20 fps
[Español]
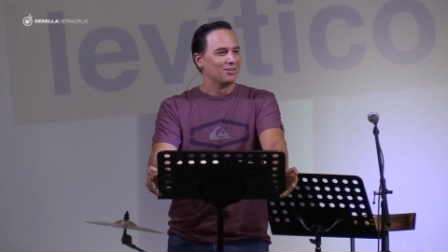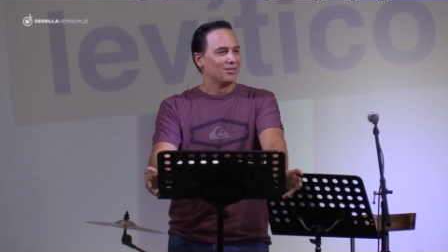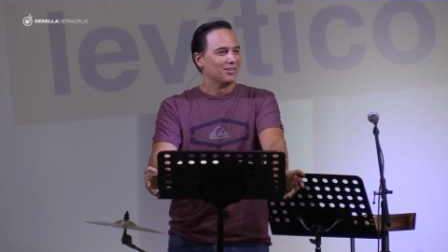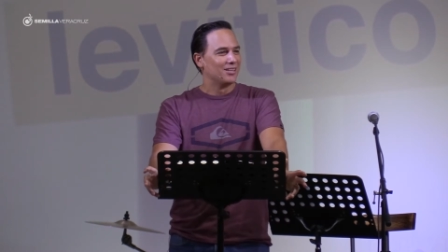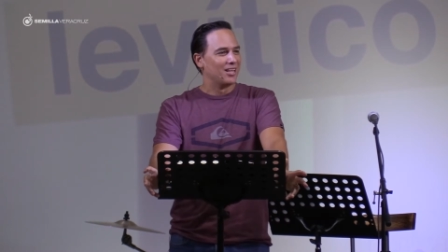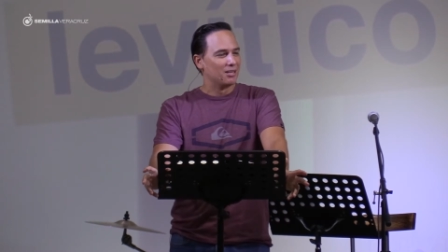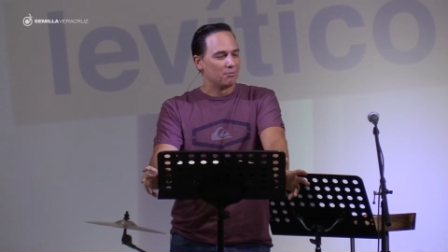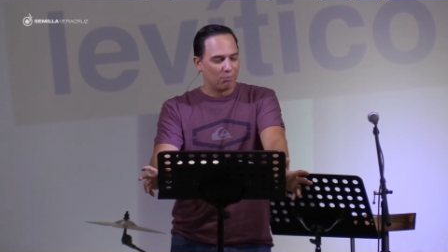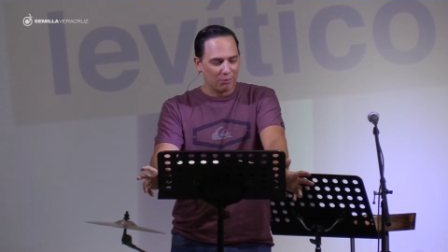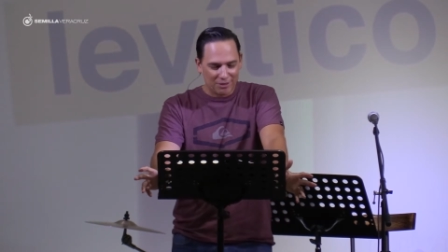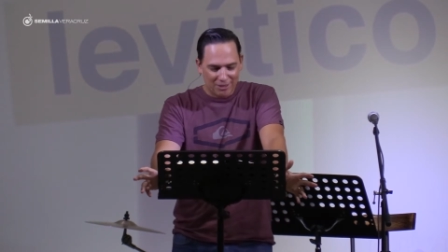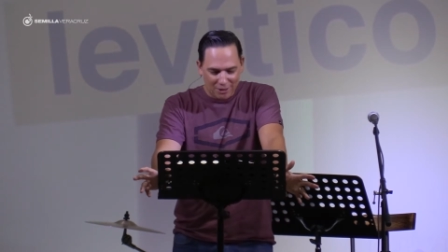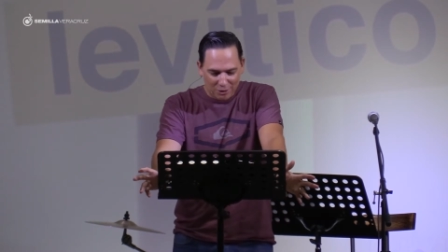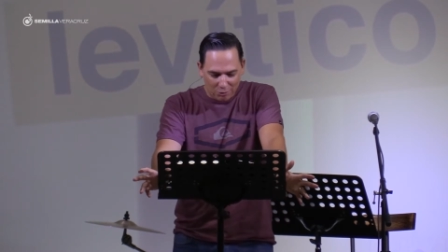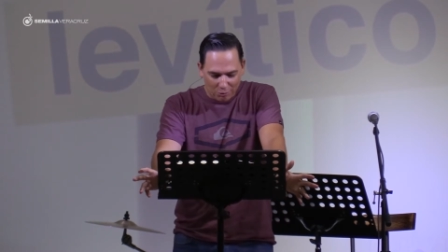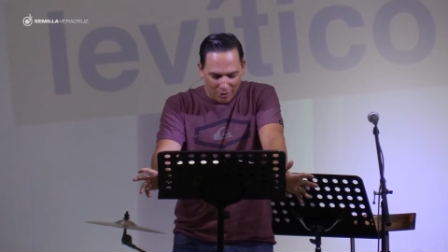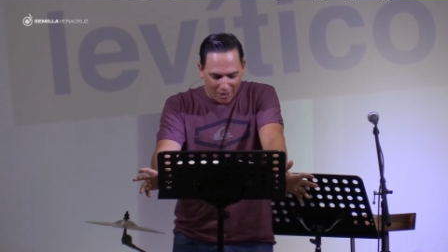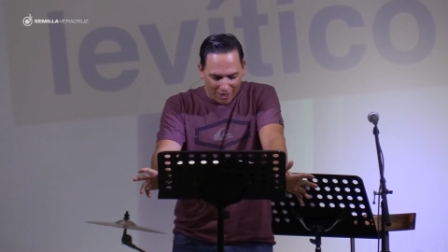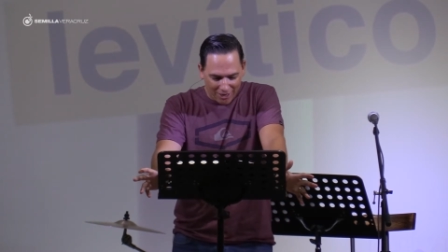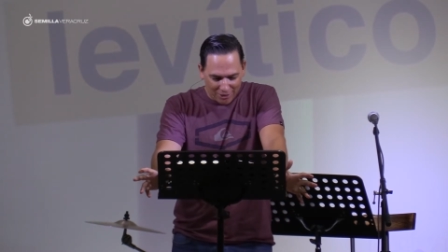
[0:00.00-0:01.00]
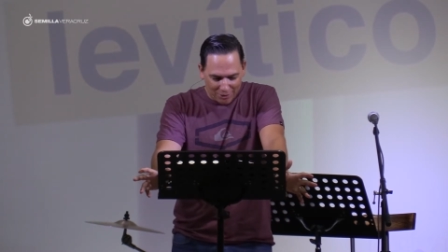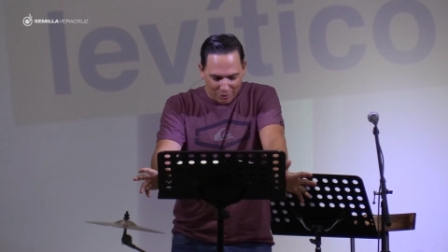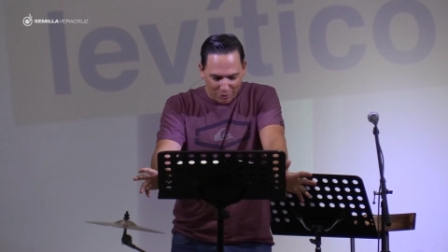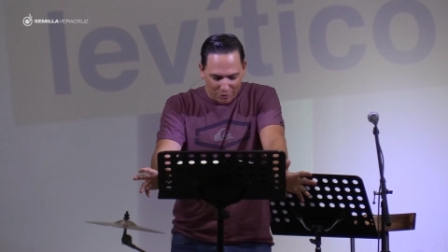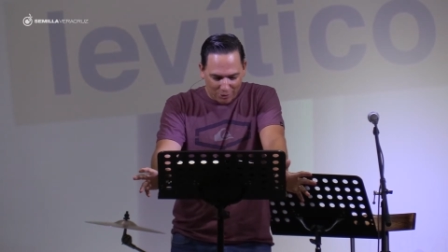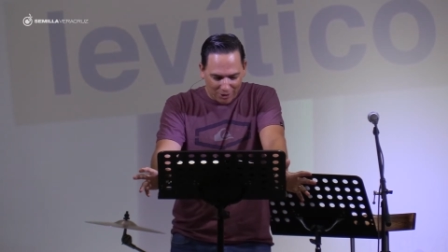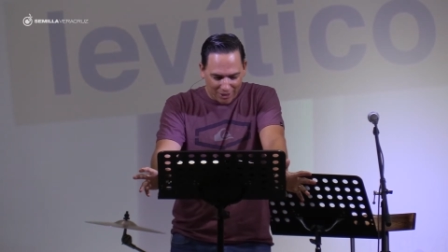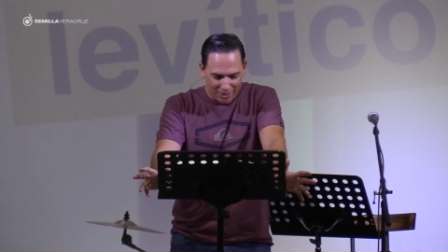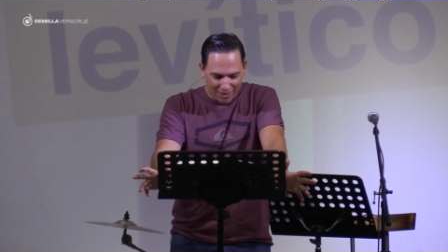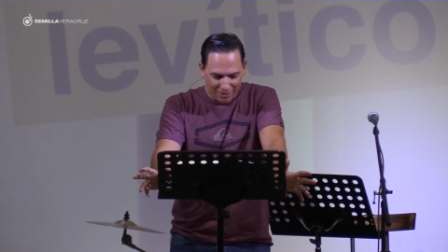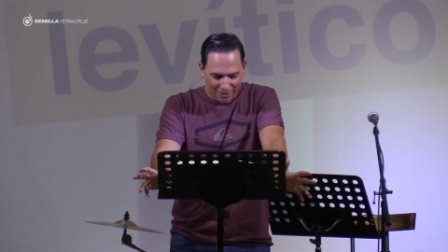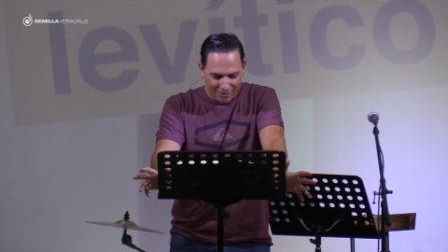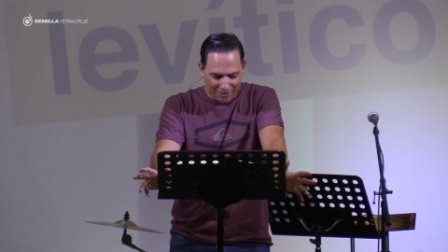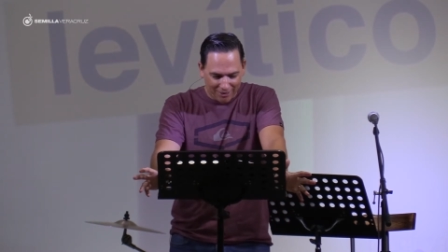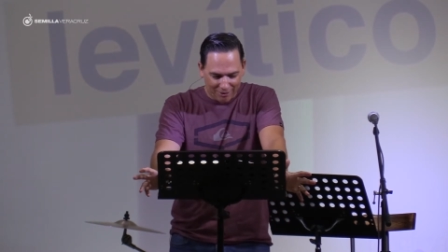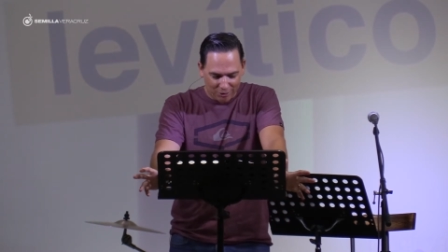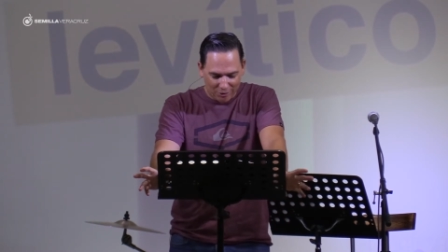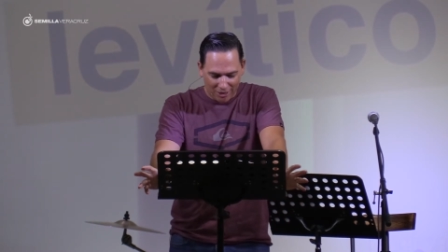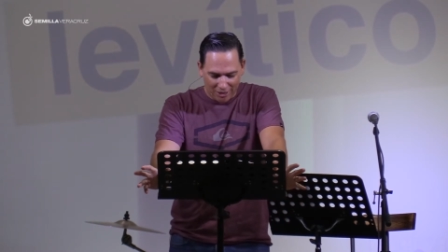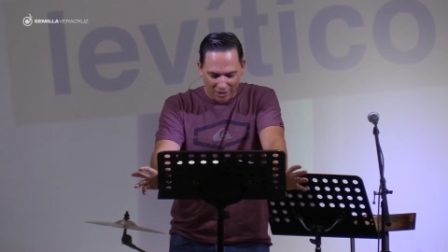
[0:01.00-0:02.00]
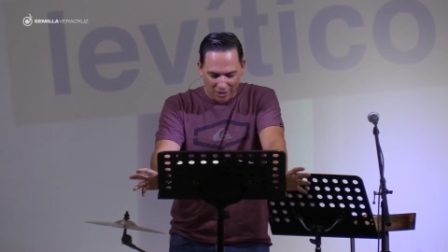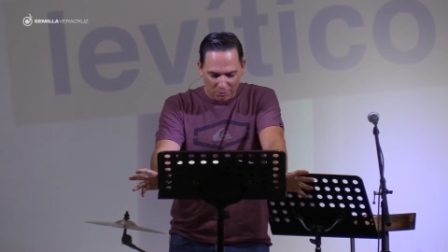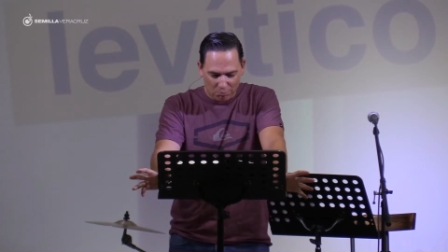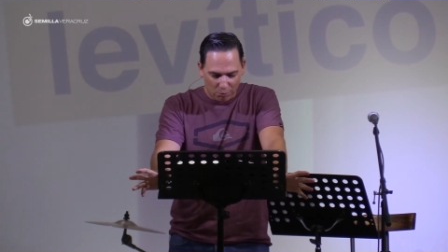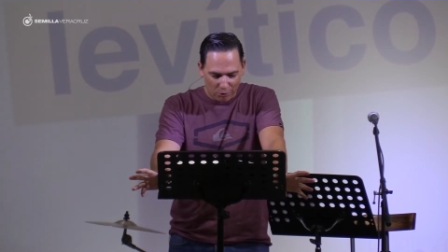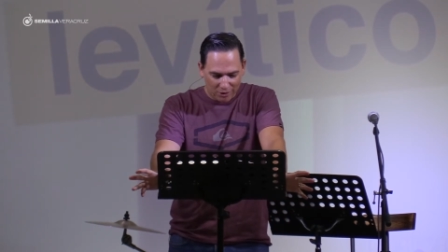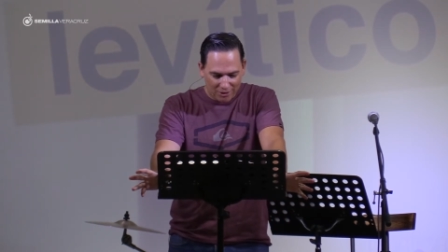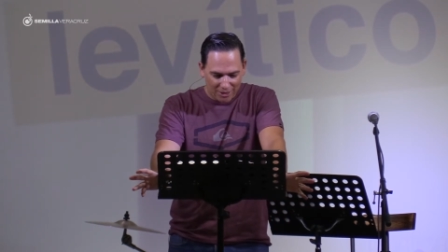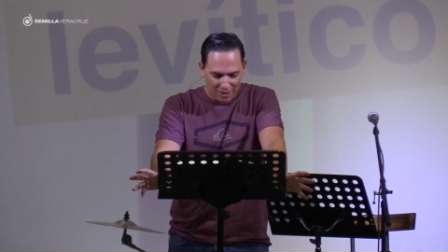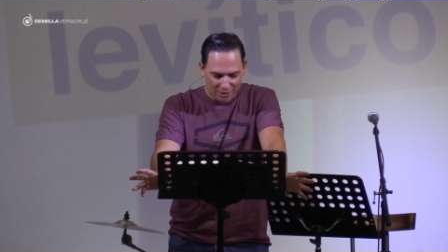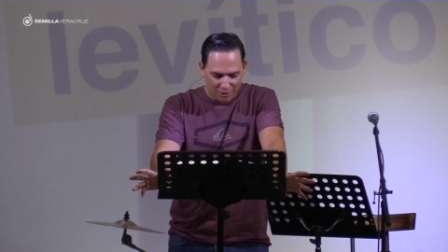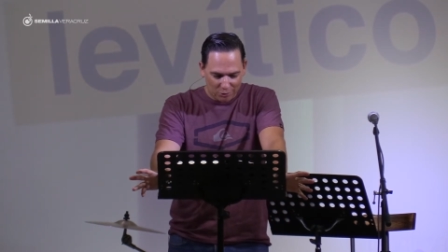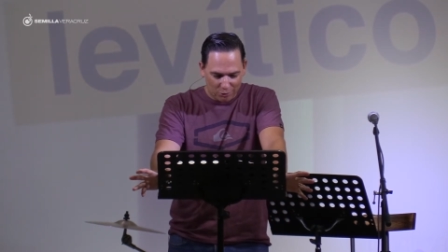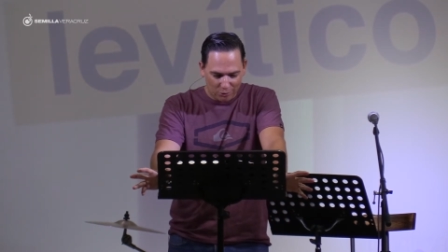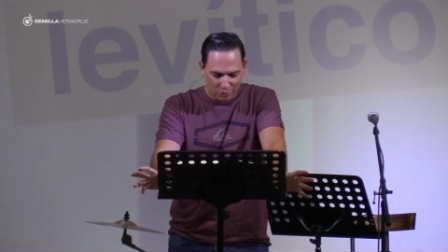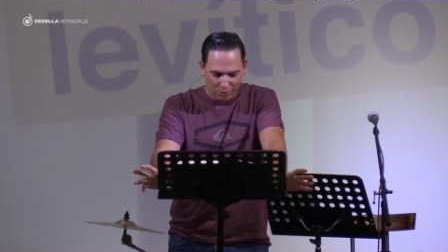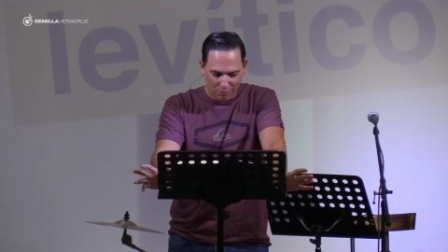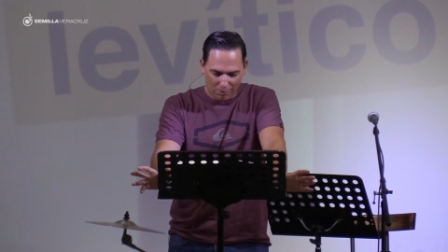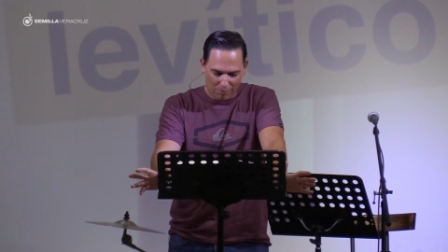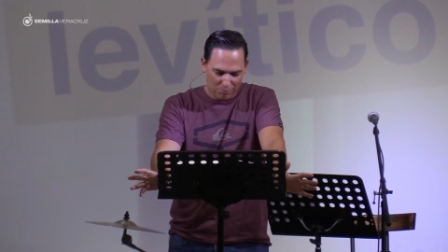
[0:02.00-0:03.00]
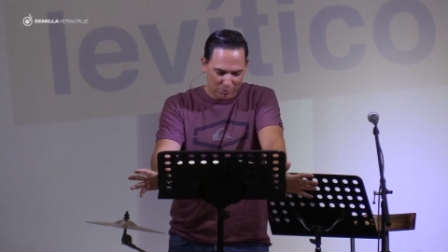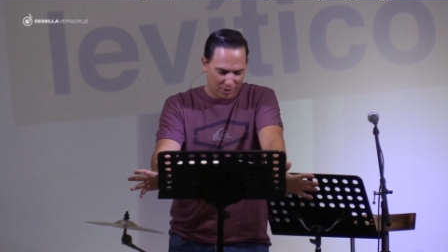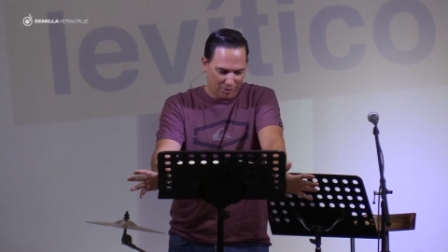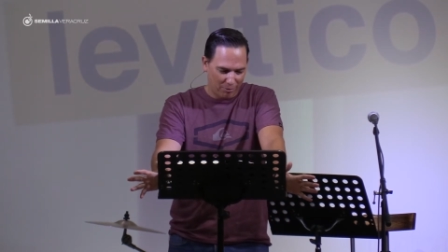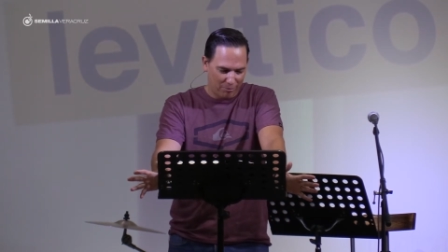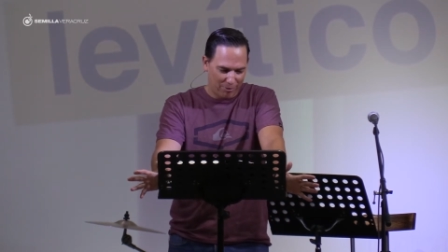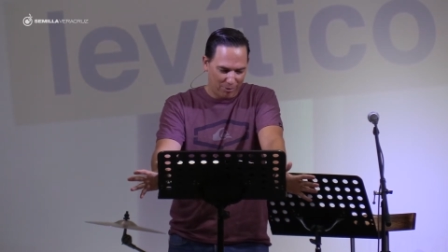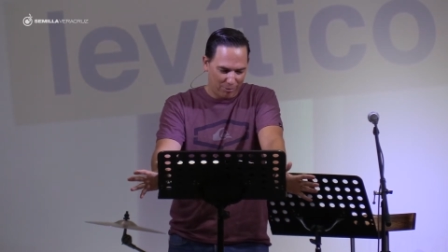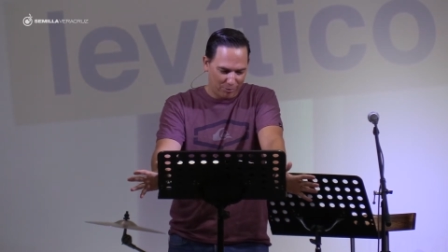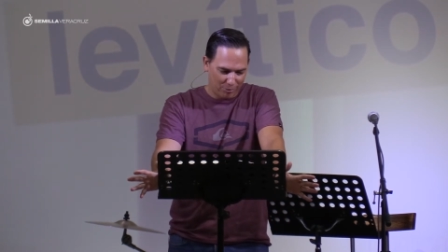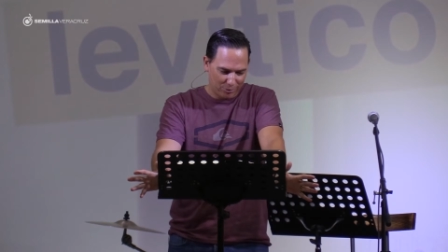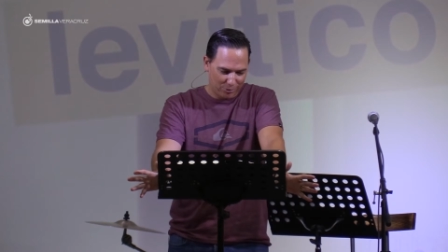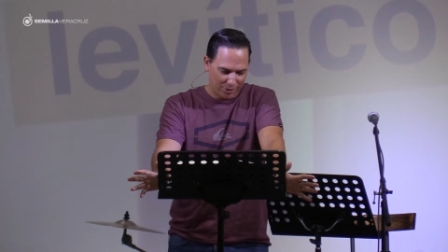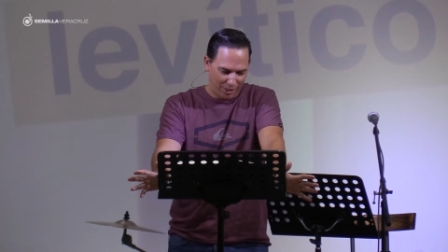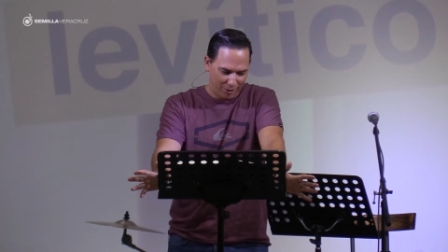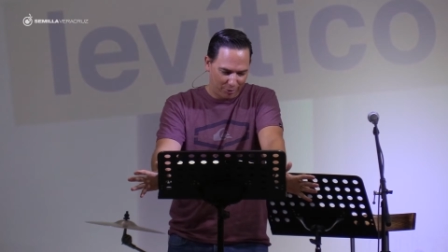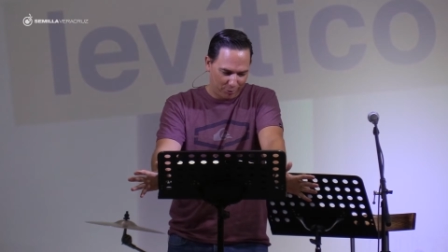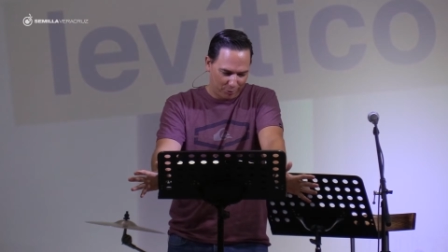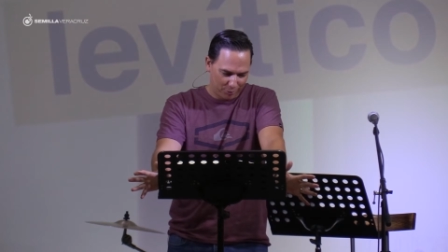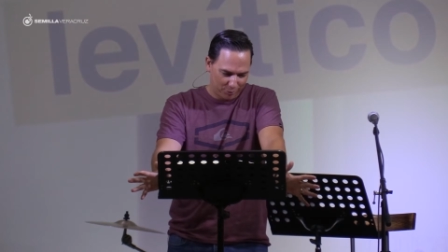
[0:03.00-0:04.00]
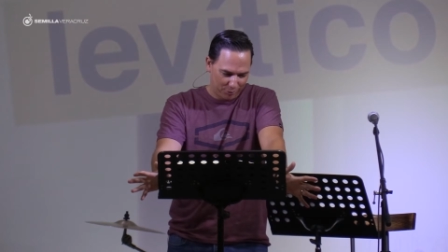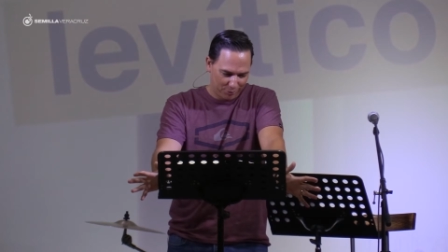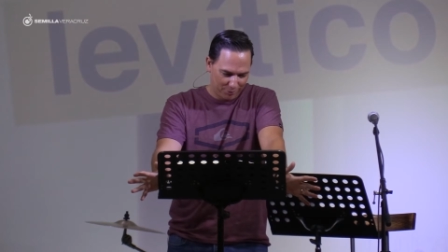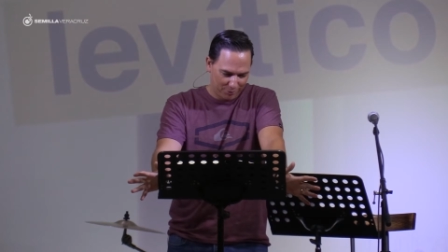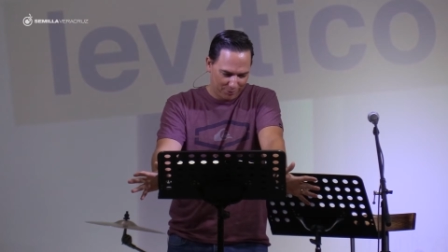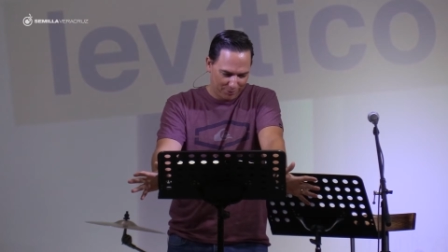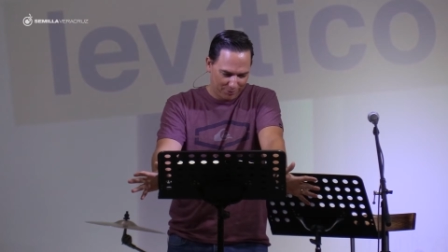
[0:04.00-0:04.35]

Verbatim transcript: Después de estudiar esto yo dije, o sea, después del estudio vamos a comer unos tacos.